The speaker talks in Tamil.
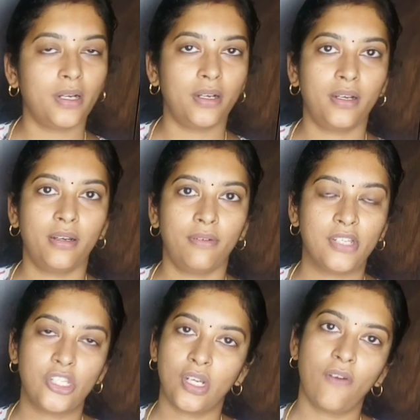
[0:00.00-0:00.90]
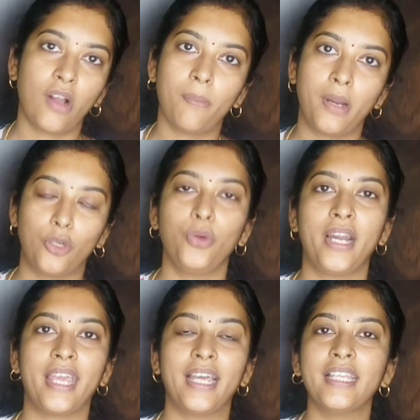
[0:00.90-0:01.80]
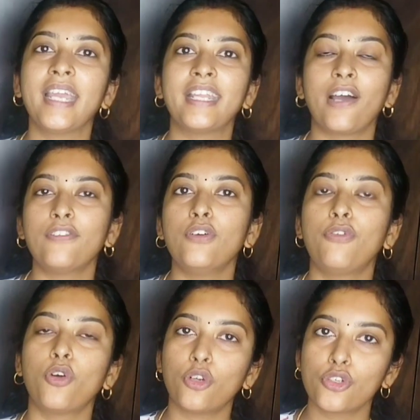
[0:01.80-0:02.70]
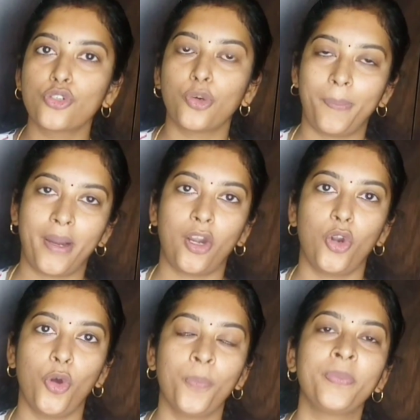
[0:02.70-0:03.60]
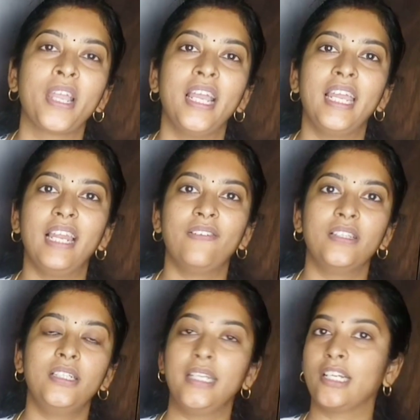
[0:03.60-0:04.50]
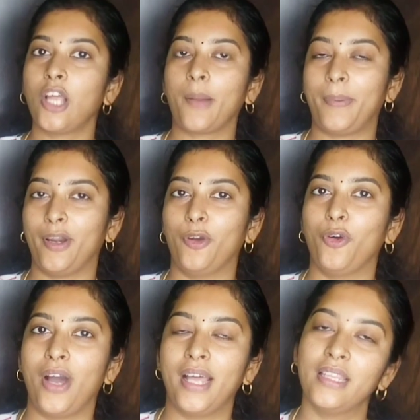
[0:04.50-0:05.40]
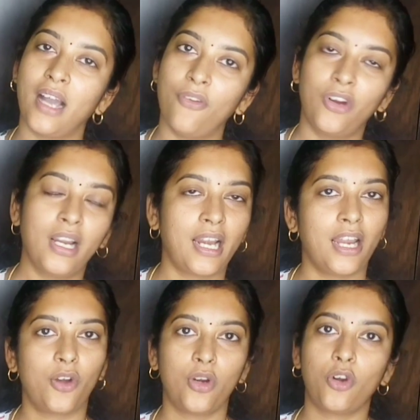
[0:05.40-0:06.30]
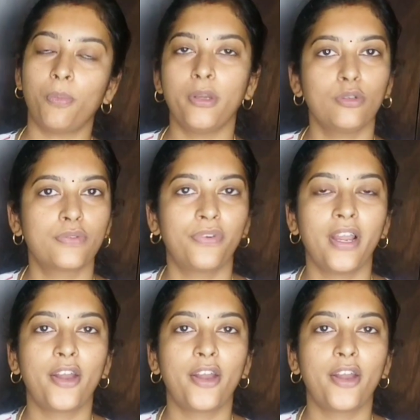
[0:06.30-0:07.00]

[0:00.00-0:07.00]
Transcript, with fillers: வச்சுருக்கவங்க மட்டும் கிடையாது ஏதாவது ஃபோட்டோ ஷூட் பண்ணணும் இல்லை வந்து டிக்டாக் பண்ணணும் அது அவங்களுக்கெல்லாம் கூட ரொம்ப யூஸ்ஃபுல்லாக இருக்கும்